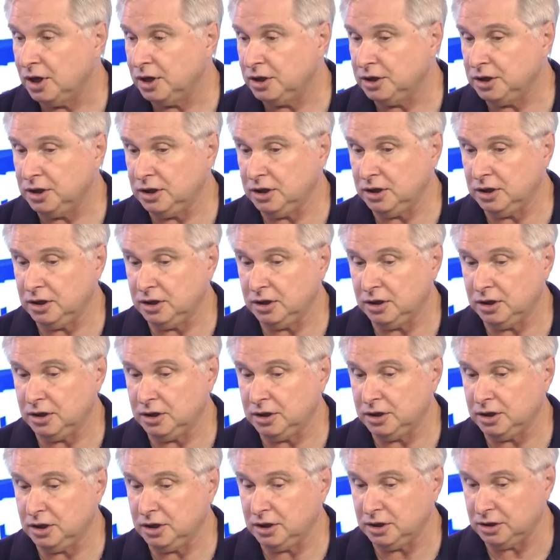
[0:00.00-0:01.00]

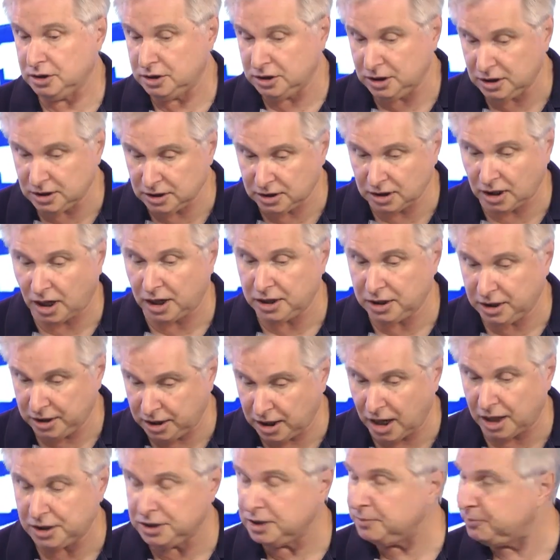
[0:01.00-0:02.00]
и, и, не, а, и
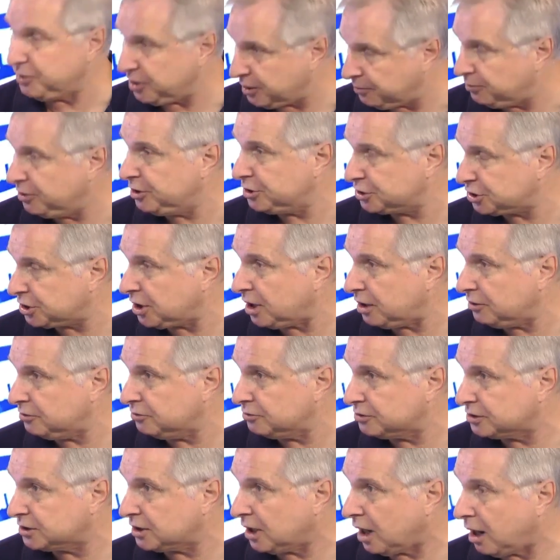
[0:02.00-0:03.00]
они приближаются,